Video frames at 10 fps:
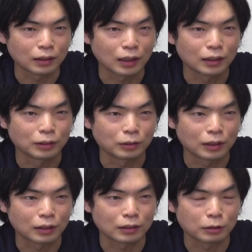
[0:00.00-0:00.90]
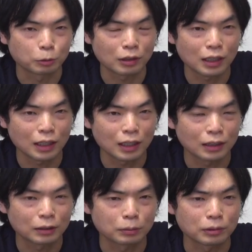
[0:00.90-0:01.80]
会場がなくてう
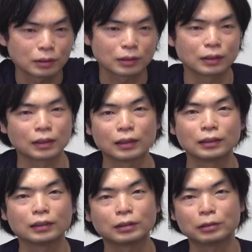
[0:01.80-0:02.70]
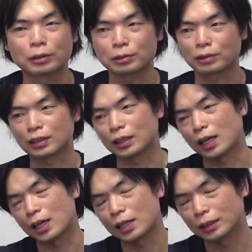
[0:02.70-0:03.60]
わーって思ってって気づくのが遅かった。